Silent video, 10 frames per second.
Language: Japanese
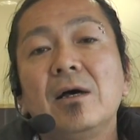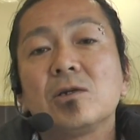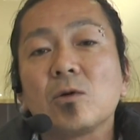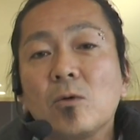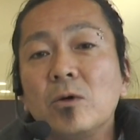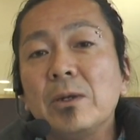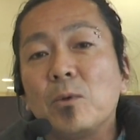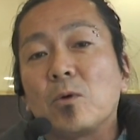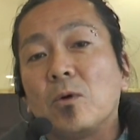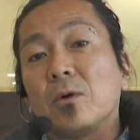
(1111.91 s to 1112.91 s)
そこをで
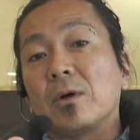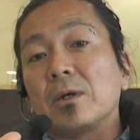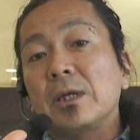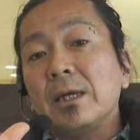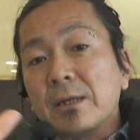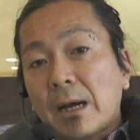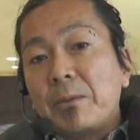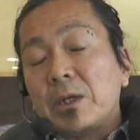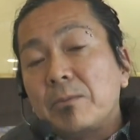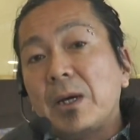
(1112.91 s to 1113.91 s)
もこうね、
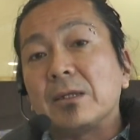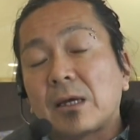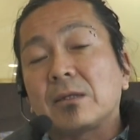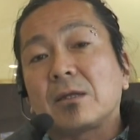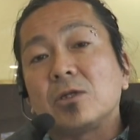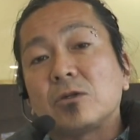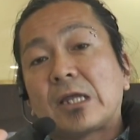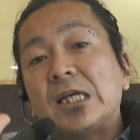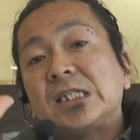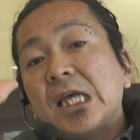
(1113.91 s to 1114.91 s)
カメラの前に立った以上
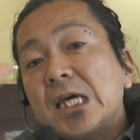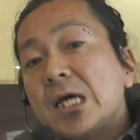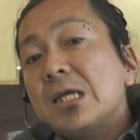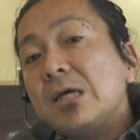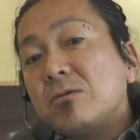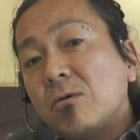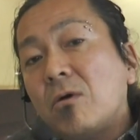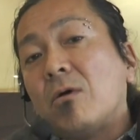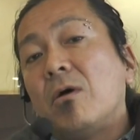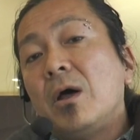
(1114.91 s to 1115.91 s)
出していかない
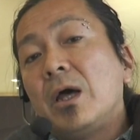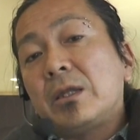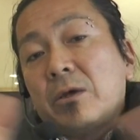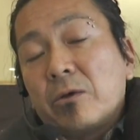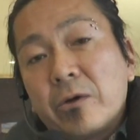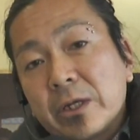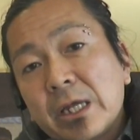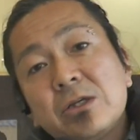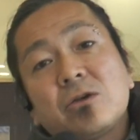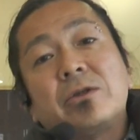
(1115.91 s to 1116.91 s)
と、変な
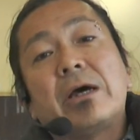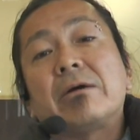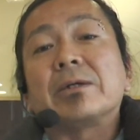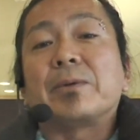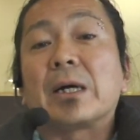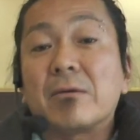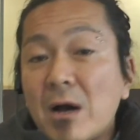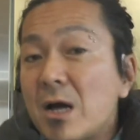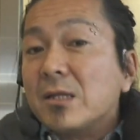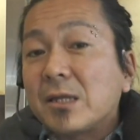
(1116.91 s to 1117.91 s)
ヨレヨレテンションでやるわけに
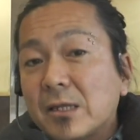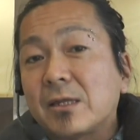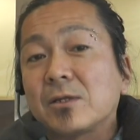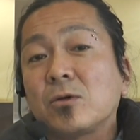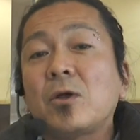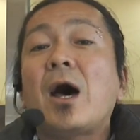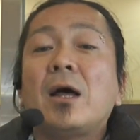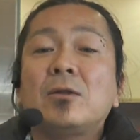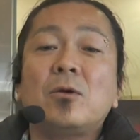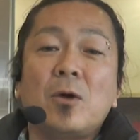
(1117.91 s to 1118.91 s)
わーってやって、その
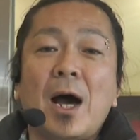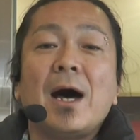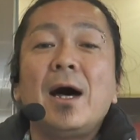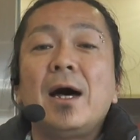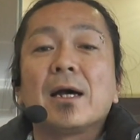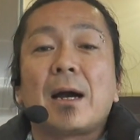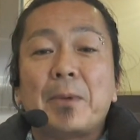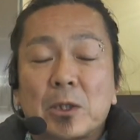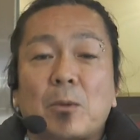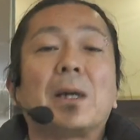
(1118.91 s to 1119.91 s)
反動がカメラ止